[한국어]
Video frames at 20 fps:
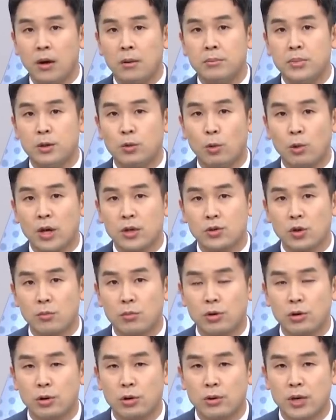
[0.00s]
미공개
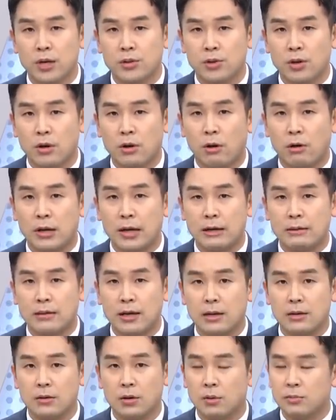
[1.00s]
정보를 이용해서
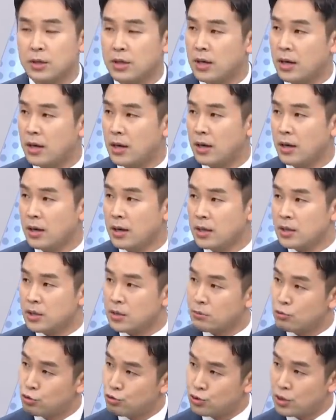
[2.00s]
거래했다는 혐의가
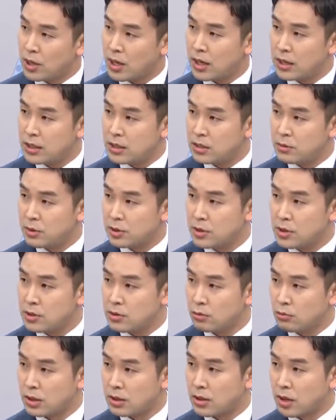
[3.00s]
지금 유죄가 2심에서
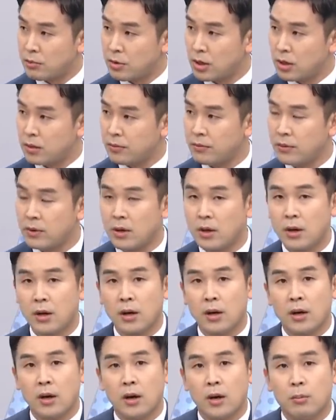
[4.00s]
인정됐다면
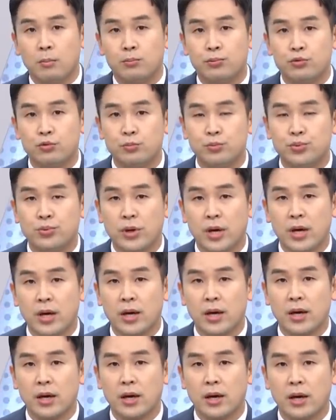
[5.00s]

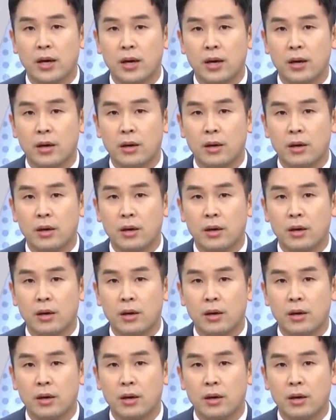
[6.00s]
부부의